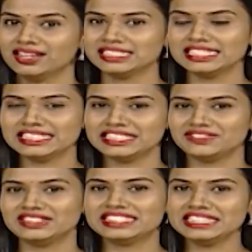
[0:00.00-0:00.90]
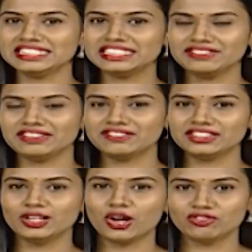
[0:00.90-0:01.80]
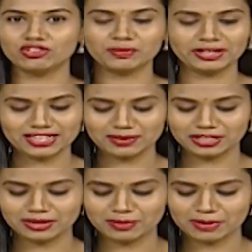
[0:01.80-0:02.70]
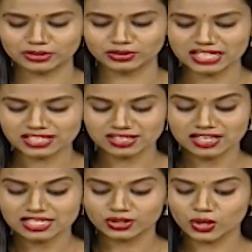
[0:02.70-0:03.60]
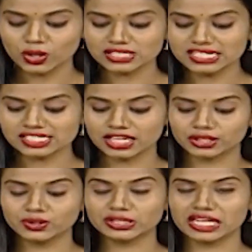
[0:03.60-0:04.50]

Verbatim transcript: சிசிடிவி சிசிடிவிக்கு வந்து லாங் ஃபார்ம் என்ன அப்படின்னு நம்ம பார்த்தோம்னா க்ளோசட் சர்க்கியூட்